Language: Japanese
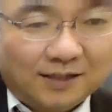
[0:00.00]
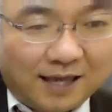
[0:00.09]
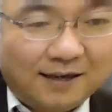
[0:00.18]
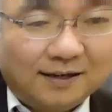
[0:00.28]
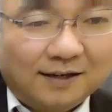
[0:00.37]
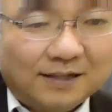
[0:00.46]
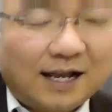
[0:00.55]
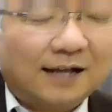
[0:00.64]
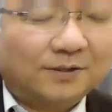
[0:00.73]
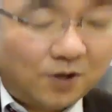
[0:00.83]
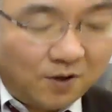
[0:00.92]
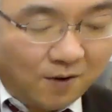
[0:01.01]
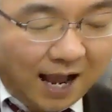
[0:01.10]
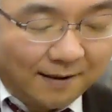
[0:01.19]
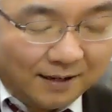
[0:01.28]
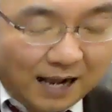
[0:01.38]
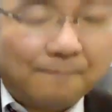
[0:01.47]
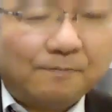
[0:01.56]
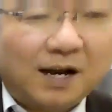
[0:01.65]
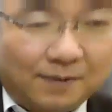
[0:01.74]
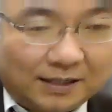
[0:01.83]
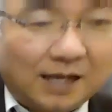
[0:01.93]
ねだからそれは頑
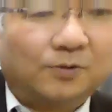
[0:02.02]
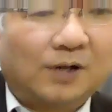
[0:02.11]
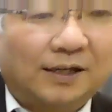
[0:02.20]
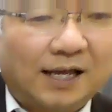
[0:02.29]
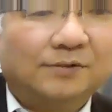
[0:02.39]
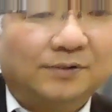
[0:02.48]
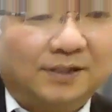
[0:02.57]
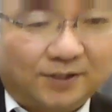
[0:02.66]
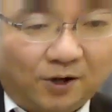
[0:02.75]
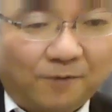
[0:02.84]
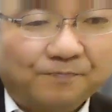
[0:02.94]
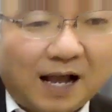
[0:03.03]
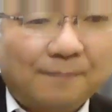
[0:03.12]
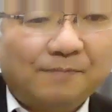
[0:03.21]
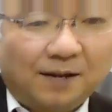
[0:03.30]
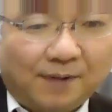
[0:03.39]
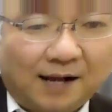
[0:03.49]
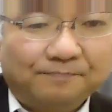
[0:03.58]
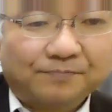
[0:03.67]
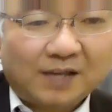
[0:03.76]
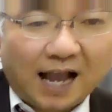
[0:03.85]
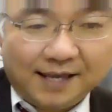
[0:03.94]
張ればなんとかなるんですよ。頑張れば。
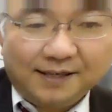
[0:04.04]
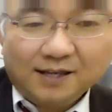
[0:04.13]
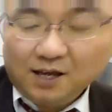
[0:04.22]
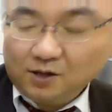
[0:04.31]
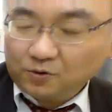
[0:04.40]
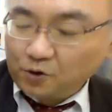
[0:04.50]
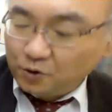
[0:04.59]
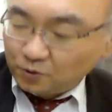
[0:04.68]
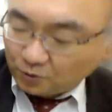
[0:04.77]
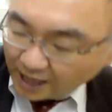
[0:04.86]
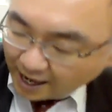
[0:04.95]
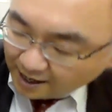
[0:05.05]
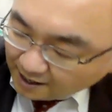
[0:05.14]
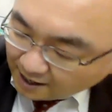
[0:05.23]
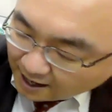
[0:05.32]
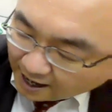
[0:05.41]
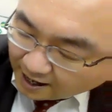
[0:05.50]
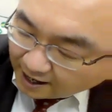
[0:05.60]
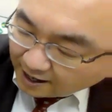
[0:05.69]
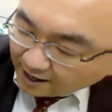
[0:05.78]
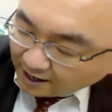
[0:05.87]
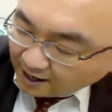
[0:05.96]
はい。ということで、
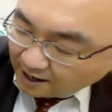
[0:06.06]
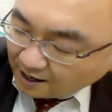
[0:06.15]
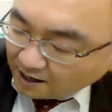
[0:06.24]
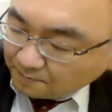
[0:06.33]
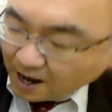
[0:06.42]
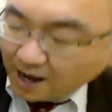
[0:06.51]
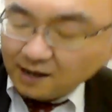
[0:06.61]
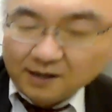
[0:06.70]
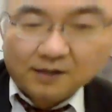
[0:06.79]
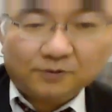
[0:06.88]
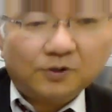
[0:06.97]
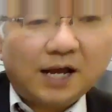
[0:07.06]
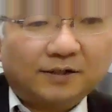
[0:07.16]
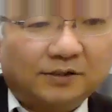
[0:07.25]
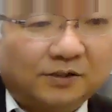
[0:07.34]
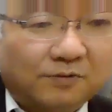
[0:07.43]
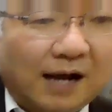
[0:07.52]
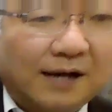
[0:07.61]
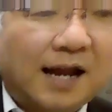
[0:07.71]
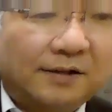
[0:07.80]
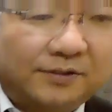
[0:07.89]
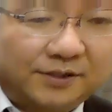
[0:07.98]
えー、まあ、とにかく
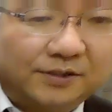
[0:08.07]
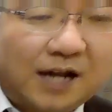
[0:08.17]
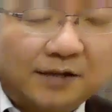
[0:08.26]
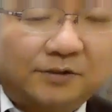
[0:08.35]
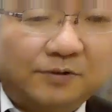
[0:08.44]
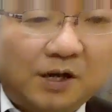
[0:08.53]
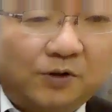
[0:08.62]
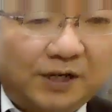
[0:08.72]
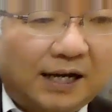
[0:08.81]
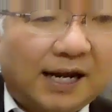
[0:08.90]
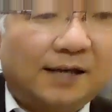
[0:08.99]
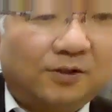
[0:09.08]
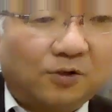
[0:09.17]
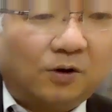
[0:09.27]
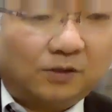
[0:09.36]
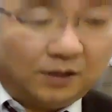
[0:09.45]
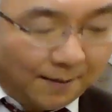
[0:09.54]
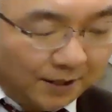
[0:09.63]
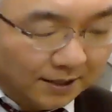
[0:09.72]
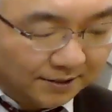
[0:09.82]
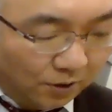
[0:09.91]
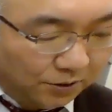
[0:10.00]
1ランク、2ランク上をいかないとダメ
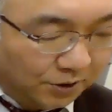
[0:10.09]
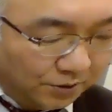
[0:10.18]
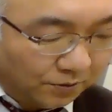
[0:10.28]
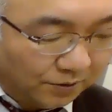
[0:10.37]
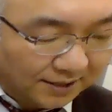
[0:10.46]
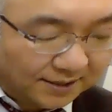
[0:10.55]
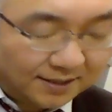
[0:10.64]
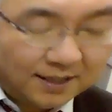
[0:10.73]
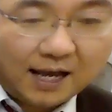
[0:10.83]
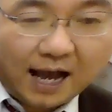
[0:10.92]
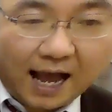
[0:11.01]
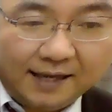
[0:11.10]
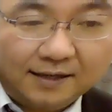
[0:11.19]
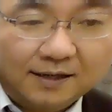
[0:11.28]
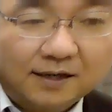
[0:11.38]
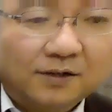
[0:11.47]
ですよちゅいうことです。はい。